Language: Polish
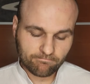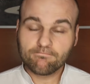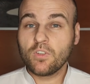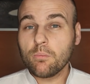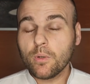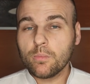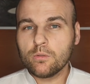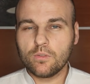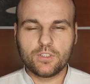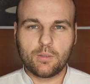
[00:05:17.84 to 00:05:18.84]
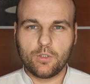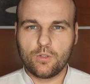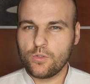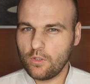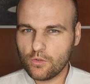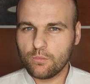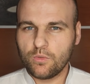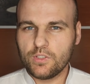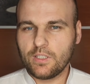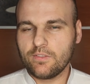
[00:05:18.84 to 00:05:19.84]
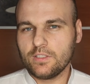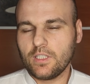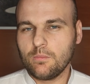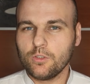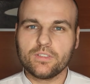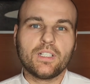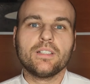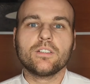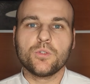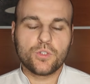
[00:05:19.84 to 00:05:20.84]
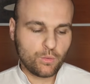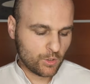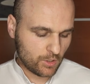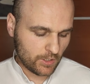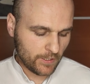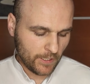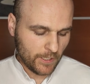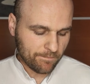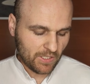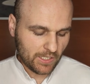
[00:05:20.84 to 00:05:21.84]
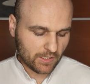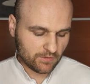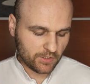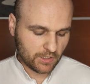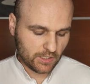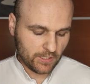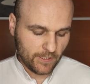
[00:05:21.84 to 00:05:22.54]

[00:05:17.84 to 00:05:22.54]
tempo było w samochodzie, o czym mówi sam Valtteri Bottas, ale skończyło się jak zwykle.